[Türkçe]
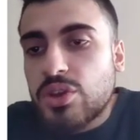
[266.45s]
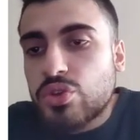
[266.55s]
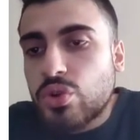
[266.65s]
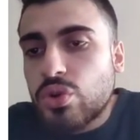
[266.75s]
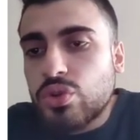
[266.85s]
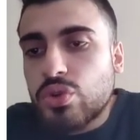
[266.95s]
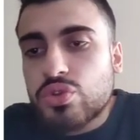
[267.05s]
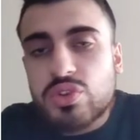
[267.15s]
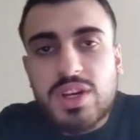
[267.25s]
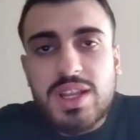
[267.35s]
Kök
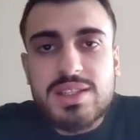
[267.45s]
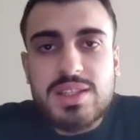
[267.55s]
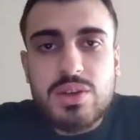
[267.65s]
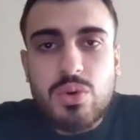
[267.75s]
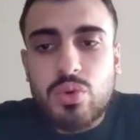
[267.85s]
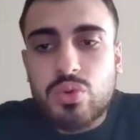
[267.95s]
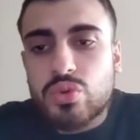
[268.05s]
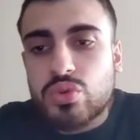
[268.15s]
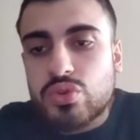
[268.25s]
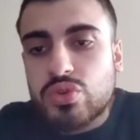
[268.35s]
19'un karesi
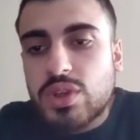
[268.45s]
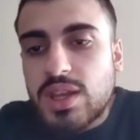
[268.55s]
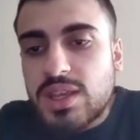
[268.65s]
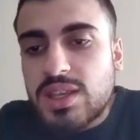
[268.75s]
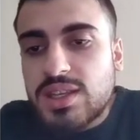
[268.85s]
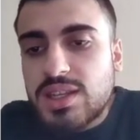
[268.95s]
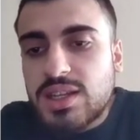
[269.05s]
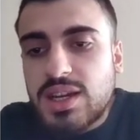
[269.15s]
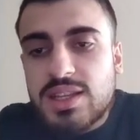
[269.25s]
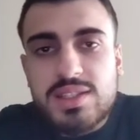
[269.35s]
19.
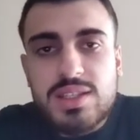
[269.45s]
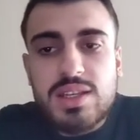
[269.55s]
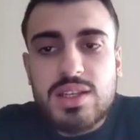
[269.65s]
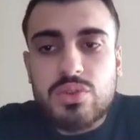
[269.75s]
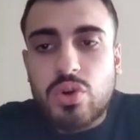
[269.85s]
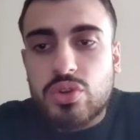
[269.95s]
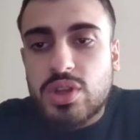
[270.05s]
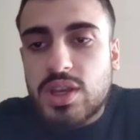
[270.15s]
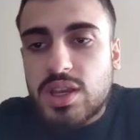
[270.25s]
2'nin karesi 4.